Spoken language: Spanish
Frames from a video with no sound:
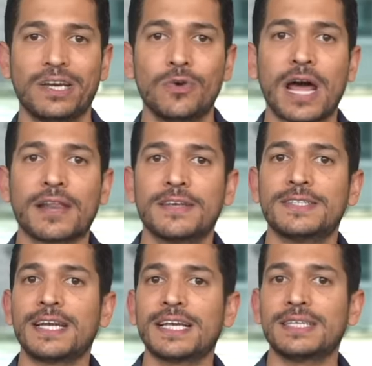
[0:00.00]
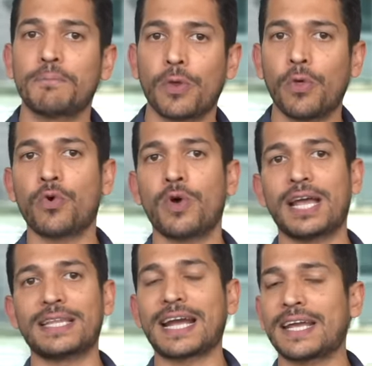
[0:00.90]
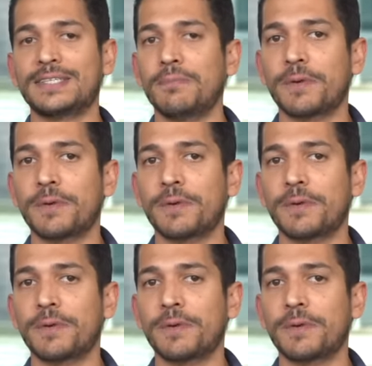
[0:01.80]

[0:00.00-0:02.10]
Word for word: el lugar desde el que se produjo el ataque sin